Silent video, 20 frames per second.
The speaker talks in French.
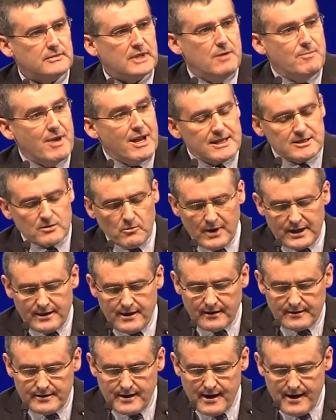Eh bien, la semaine
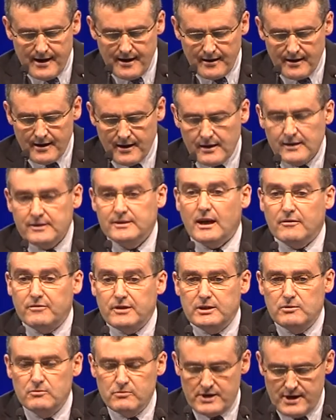dernière,
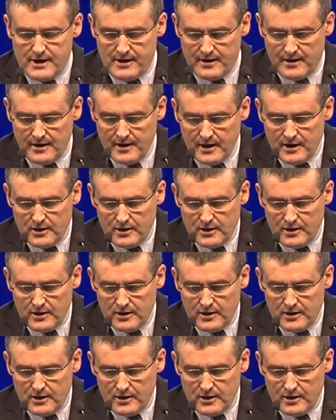David Douillet